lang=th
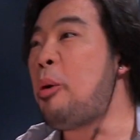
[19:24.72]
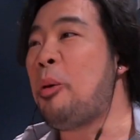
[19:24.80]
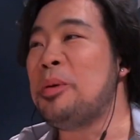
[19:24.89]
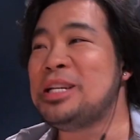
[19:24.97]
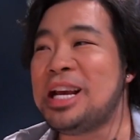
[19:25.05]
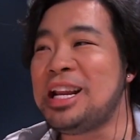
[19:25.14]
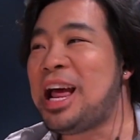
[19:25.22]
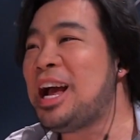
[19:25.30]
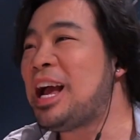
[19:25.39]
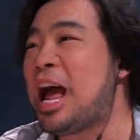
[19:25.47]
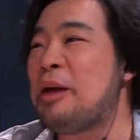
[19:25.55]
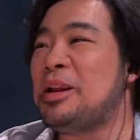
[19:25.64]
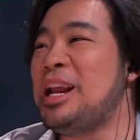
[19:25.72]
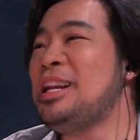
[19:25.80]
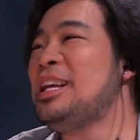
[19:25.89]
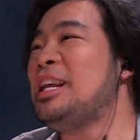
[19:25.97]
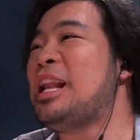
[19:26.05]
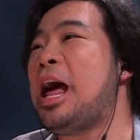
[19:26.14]
ชอบออกไปใช้ร่างกายไปเล่
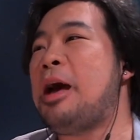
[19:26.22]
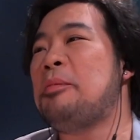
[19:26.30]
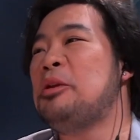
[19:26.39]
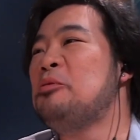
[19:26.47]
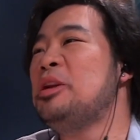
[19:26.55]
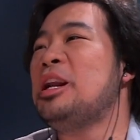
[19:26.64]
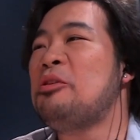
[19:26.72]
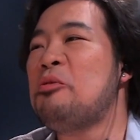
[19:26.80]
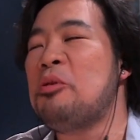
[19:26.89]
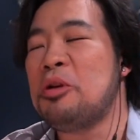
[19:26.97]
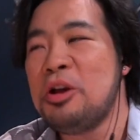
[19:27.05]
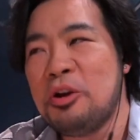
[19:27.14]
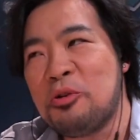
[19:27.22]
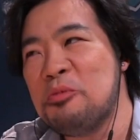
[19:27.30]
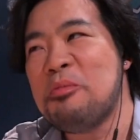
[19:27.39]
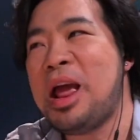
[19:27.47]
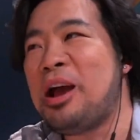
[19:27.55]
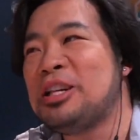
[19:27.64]
นกีฬาไปนู่นนี่นั่นโน่นคุ
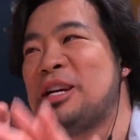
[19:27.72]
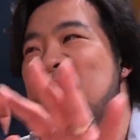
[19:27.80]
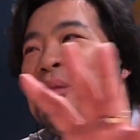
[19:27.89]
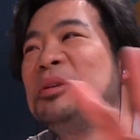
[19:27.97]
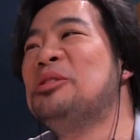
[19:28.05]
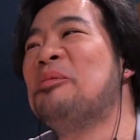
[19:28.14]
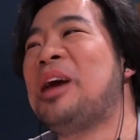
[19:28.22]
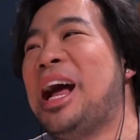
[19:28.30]
ณแม่ก็จะมีประสบ